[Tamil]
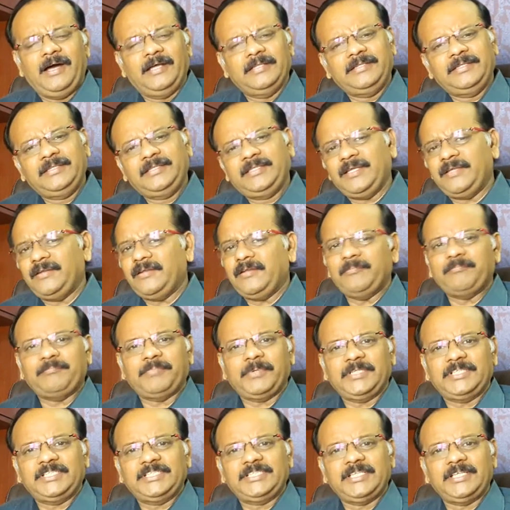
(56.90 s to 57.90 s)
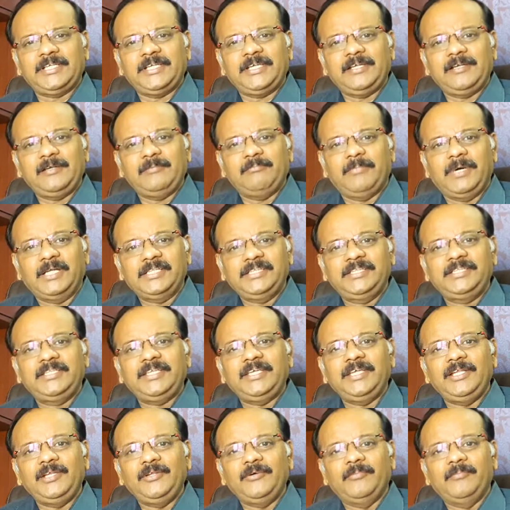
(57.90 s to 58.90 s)
அத்தனை பிரச்சனைகள்
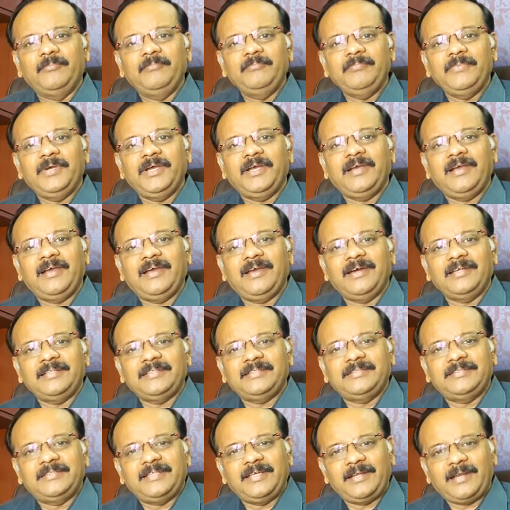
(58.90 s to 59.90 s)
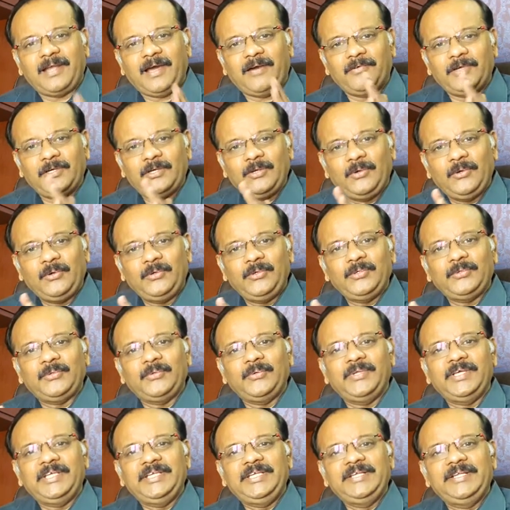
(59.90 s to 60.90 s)
மத்தியிலும் கர்த்தர் அவர்களோடு
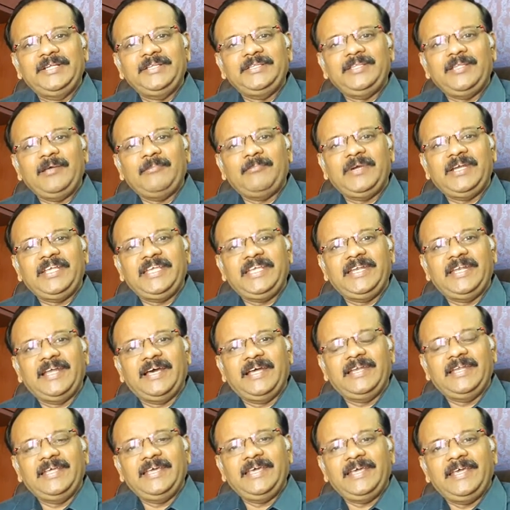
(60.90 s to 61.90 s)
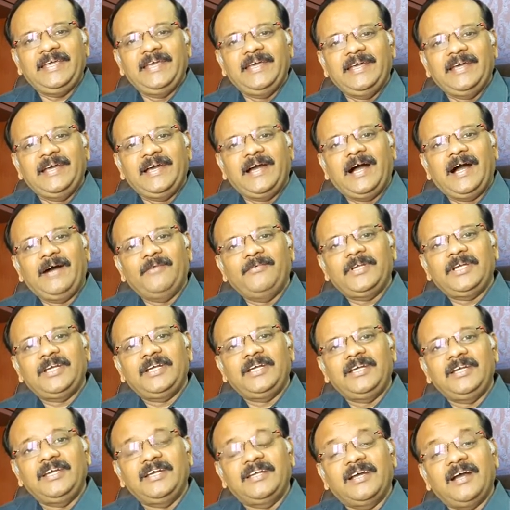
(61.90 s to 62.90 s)
கூட இருந்தபடியினாலே
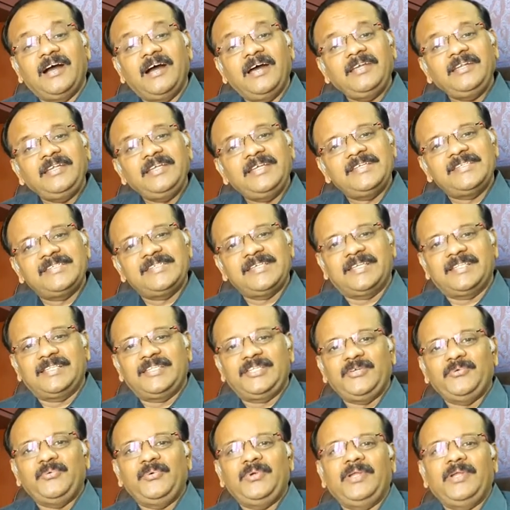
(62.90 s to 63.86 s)
அவர்கள் காரிய சக்தி